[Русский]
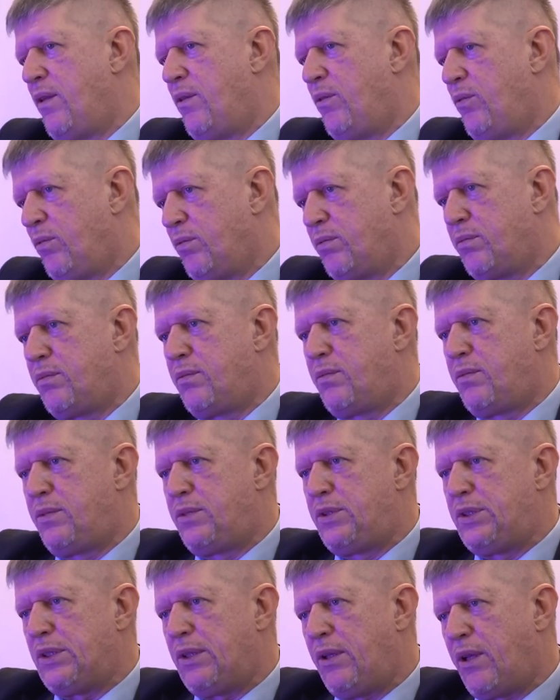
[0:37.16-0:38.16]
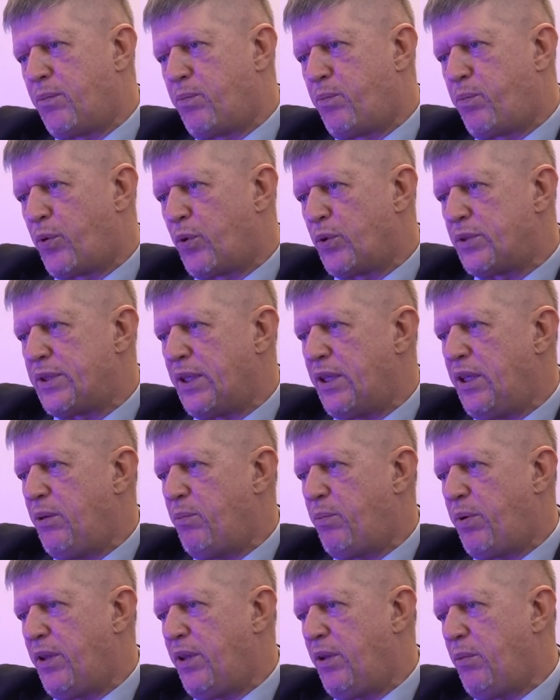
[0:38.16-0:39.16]
Ну, человек просто не
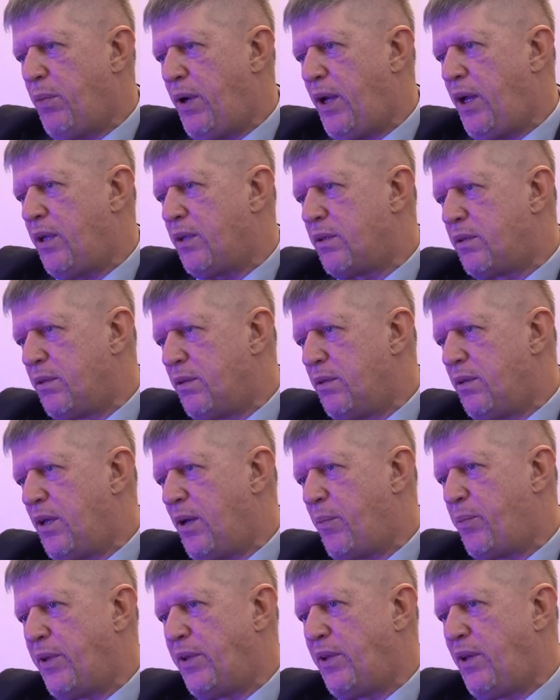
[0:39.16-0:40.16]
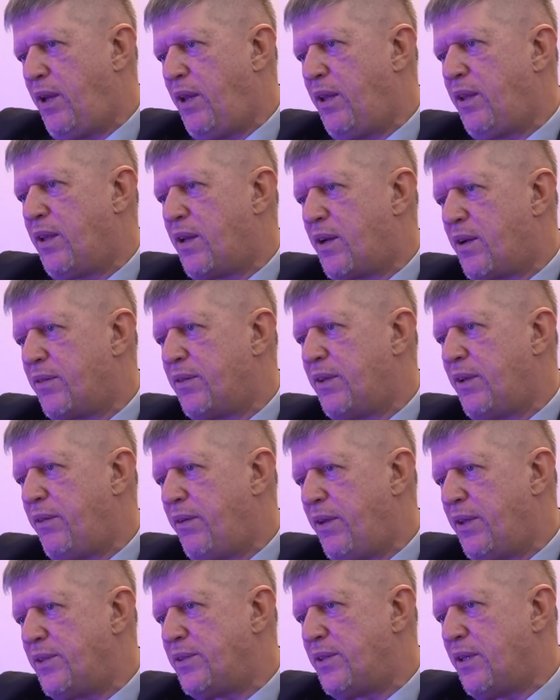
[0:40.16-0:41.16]
понимает определения
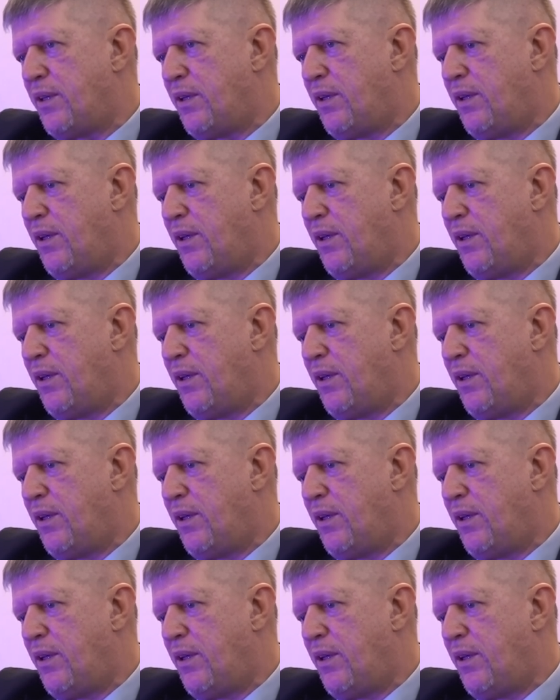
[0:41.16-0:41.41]
равновесия.